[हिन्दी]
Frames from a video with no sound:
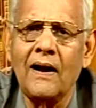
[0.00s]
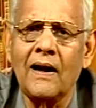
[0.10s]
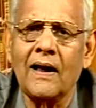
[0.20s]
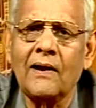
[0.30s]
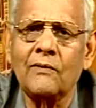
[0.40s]

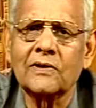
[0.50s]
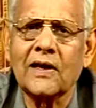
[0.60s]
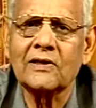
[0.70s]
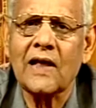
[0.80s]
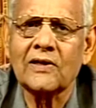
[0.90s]
लेकिन
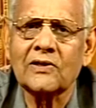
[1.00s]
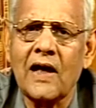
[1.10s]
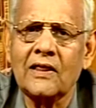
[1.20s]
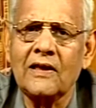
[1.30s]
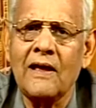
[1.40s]
उसके साथ
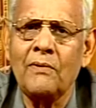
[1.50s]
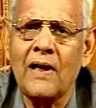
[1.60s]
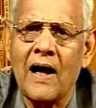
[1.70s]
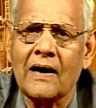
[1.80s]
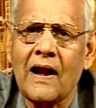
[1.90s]
साथ ये भी
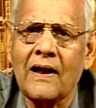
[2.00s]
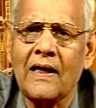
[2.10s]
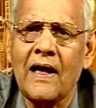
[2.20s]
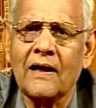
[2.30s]
आग्रह किया